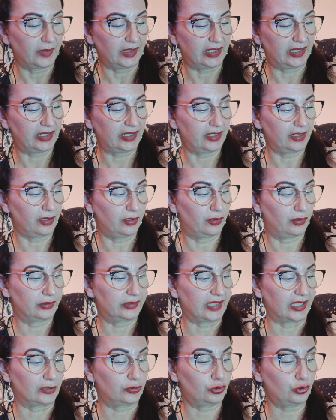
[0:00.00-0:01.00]
Et
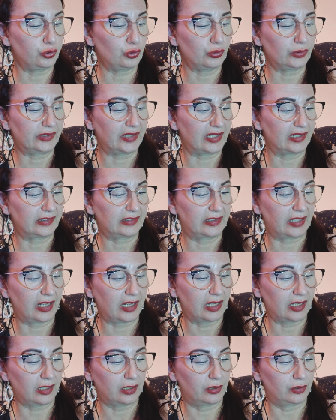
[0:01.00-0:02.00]
tu as tout un
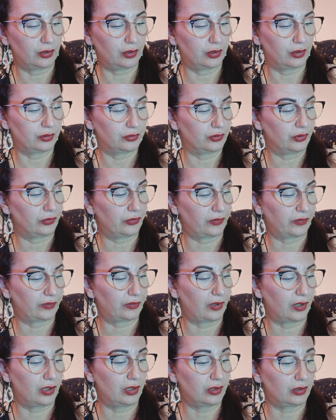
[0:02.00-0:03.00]
tas de
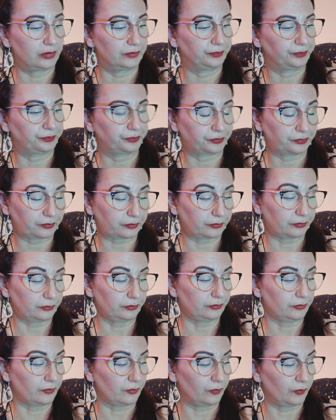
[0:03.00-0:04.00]
sorts,
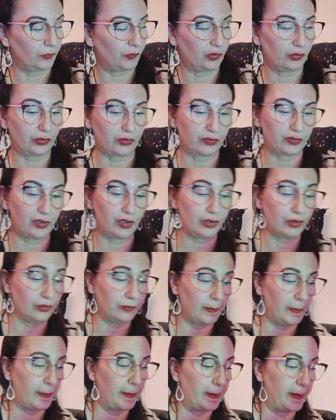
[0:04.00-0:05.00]
de
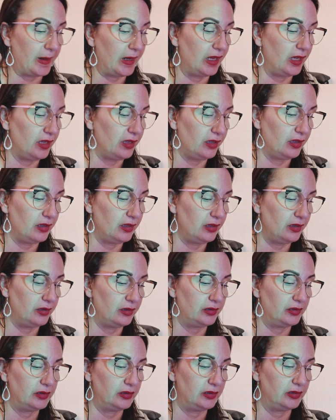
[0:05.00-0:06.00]
sorts
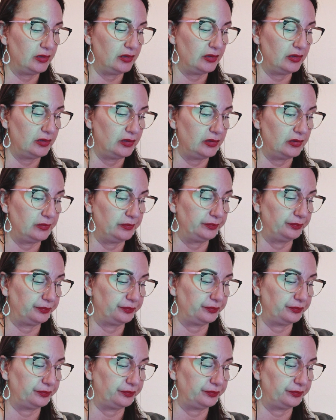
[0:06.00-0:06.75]
euh,